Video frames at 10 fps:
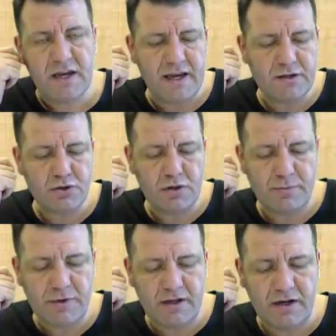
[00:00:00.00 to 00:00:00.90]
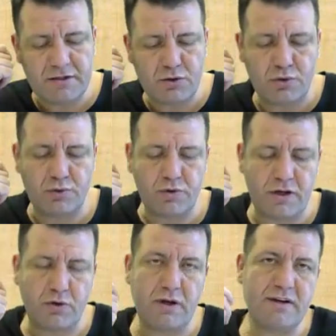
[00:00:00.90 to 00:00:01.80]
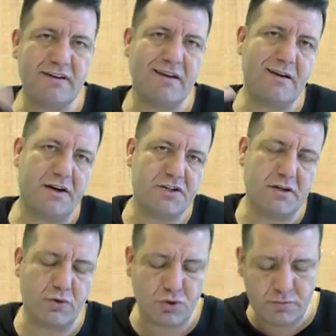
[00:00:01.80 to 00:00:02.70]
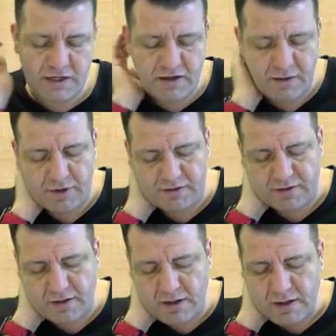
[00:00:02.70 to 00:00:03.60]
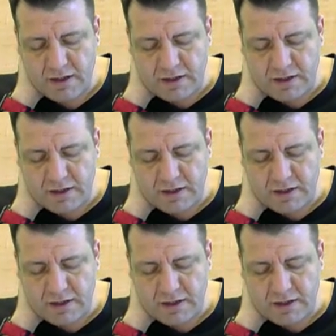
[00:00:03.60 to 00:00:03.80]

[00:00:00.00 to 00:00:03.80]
En sonunda bana h sorulduğuna göre r'yi h'a dönüştürmek daha mantıklı.